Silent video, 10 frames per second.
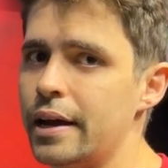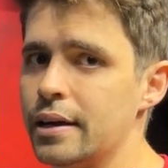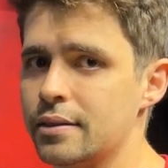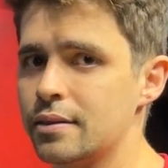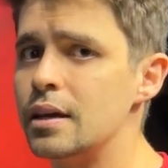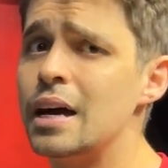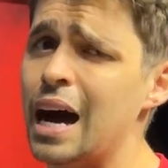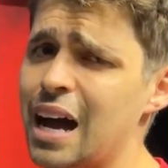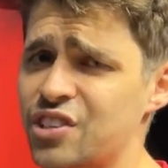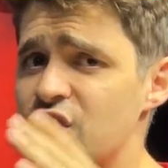Hz.
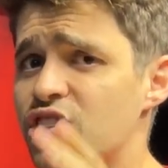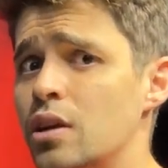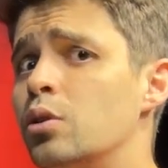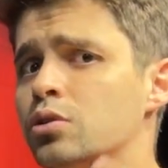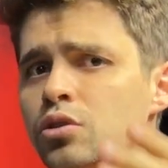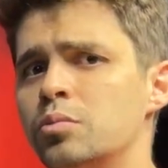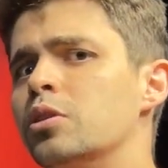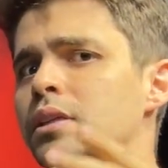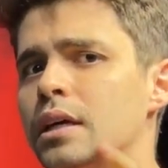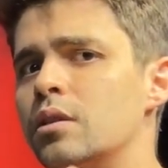A gente tem outros
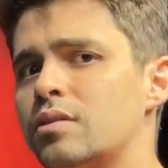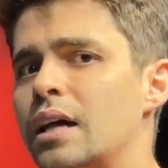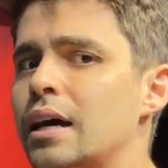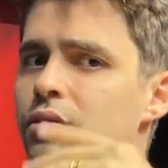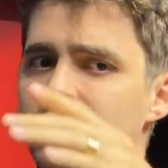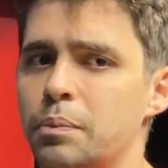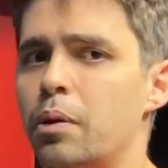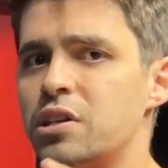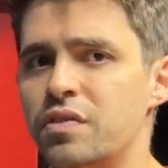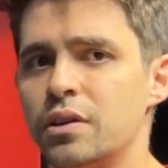modelos, tá, que você
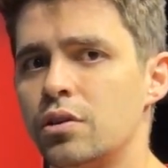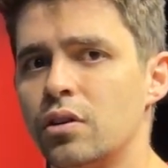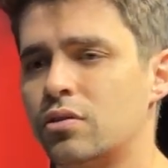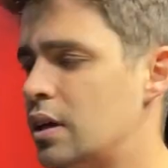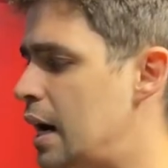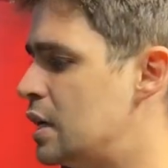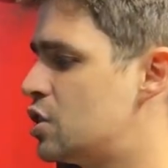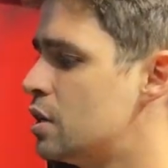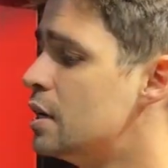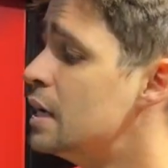pode ver no nosso
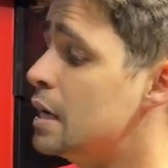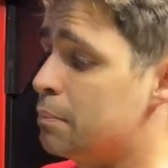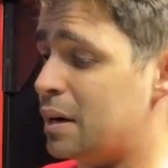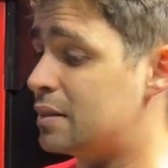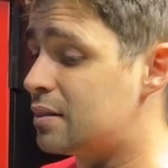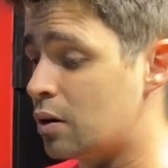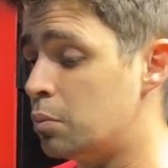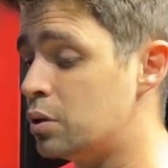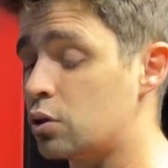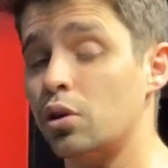site, mas esse é um
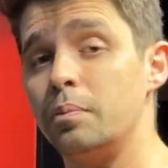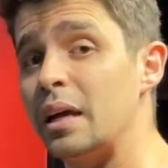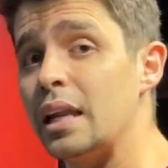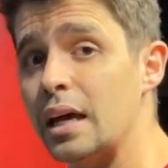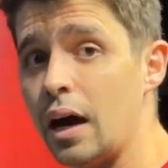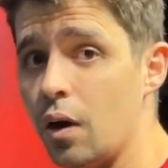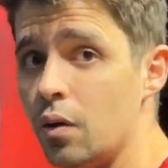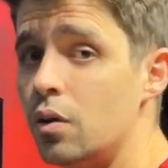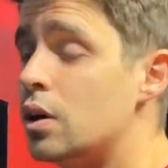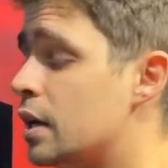monitor bem legal.
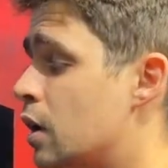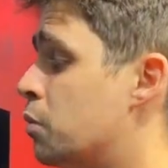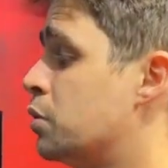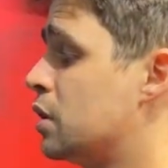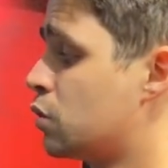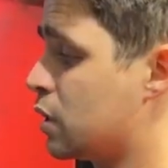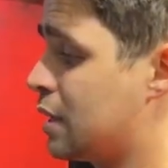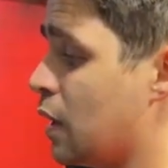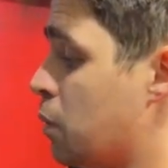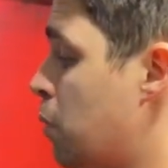É um monitor
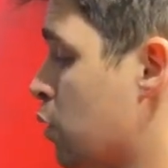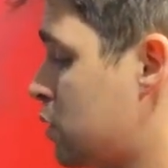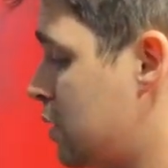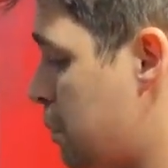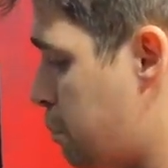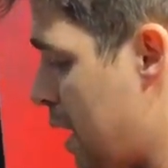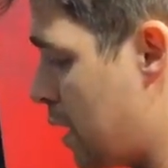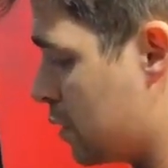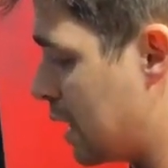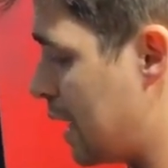que tem um bom
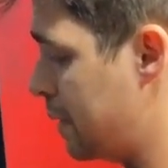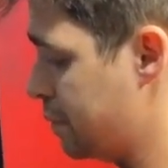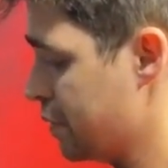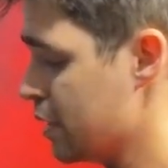desempenho, tá?